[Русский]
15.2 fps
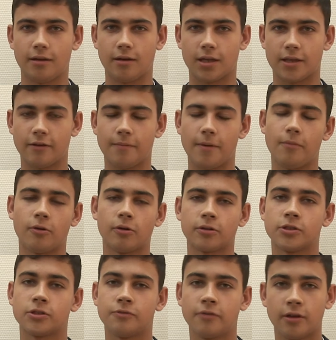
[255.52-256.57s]
где вам помогут
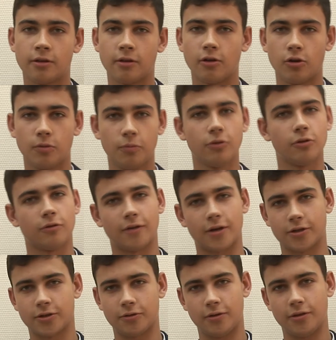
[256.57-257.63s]
осуществить любую
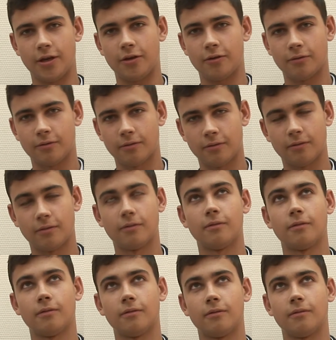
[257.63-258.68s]
вашу идею.
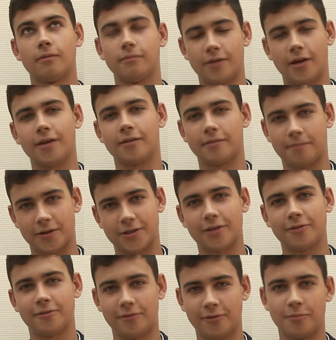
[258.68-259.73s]
Да,
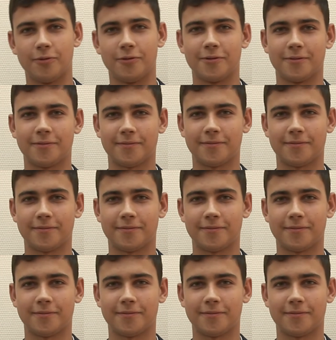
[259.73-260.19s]
пожалуй, любую.